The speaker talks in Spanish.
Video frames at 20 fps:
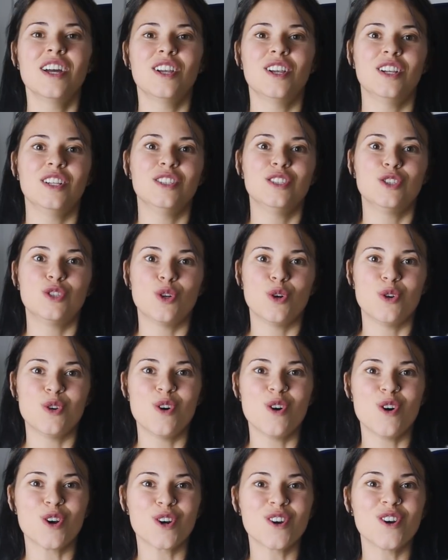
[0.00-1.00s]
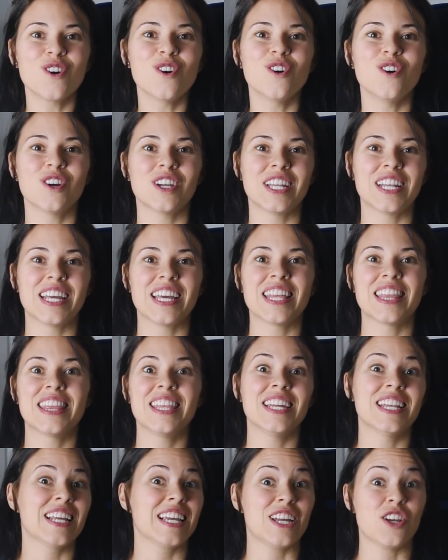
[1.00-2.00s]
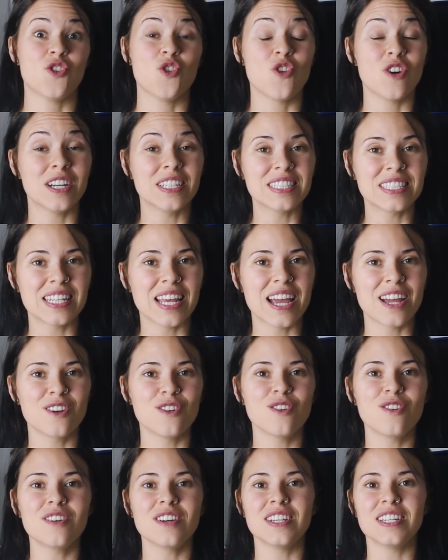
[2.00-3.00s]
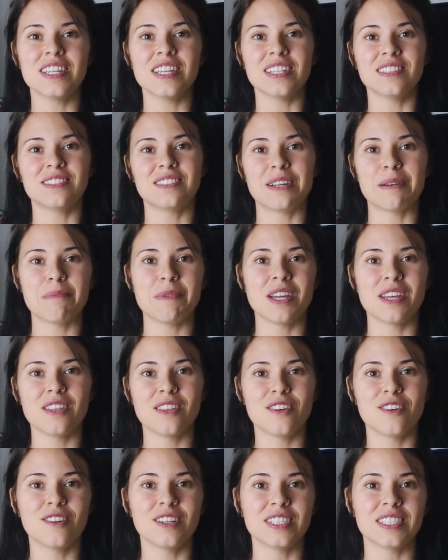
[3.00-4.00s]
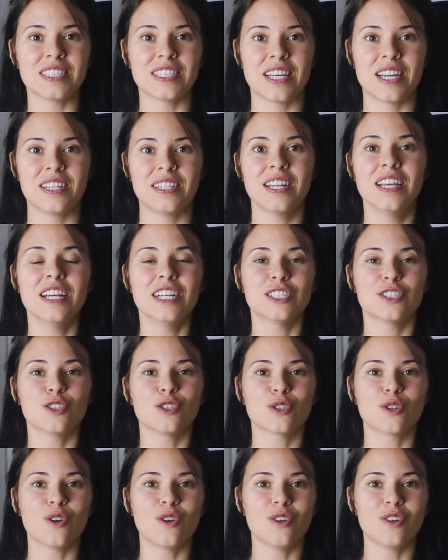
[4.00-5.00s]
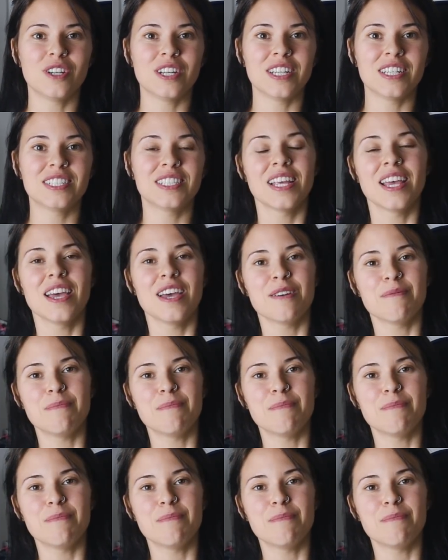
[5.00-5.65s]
el tono rojo quiere decir que no es sano y entre medio están estos colores